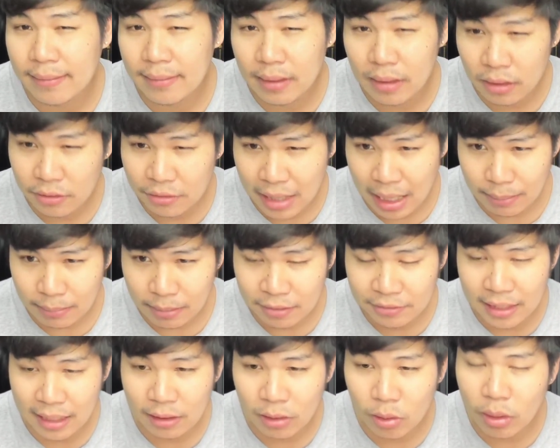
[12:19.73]
เนื้อสามก
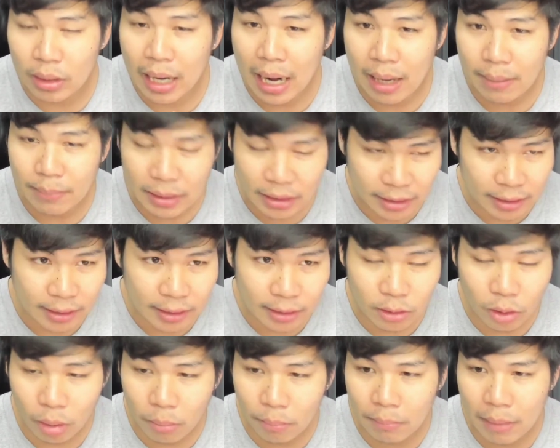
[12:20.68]
ษัตริย์ค่อนข้างเป็นที่
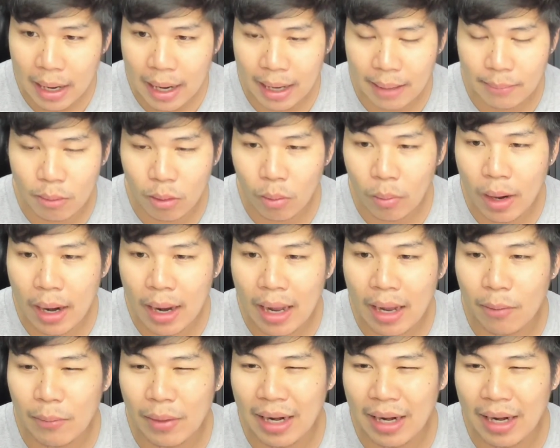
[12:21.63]
นิยมมาก เพราะว่า